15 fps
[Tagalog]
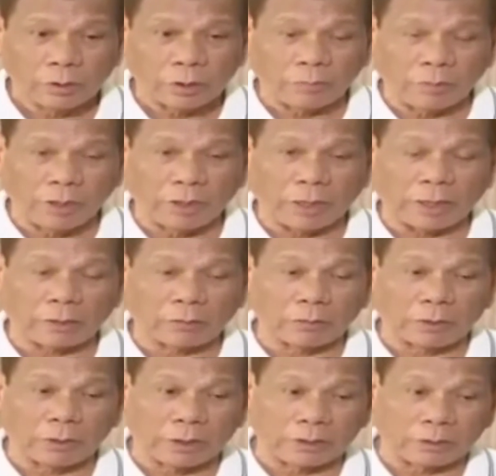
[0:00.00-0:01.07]
ibigay
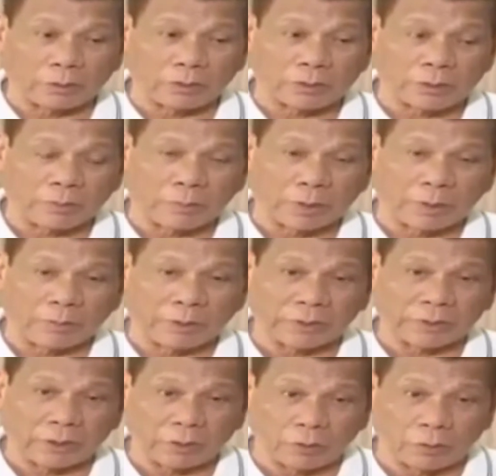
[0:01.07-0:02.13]
ko na lang yon sa mga
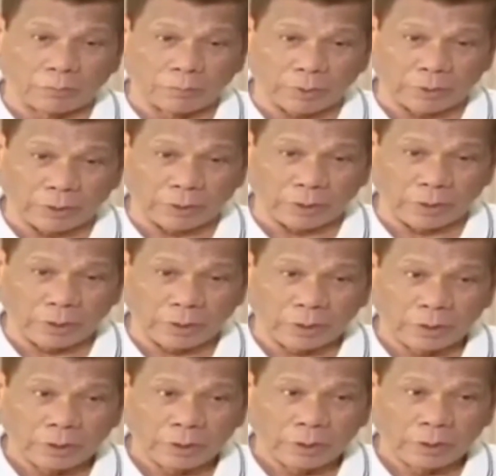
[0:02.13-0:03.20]
matino, pati
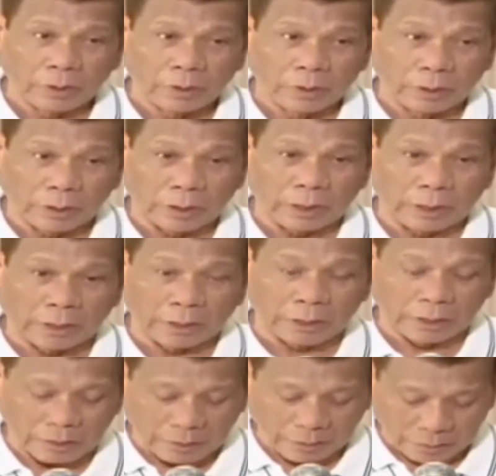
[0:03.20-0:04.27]

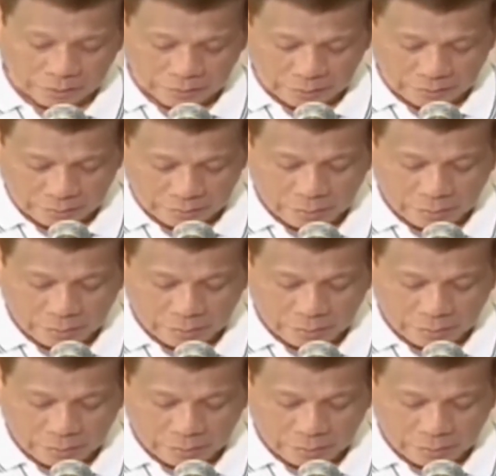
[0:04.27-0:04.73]
nangangailangan.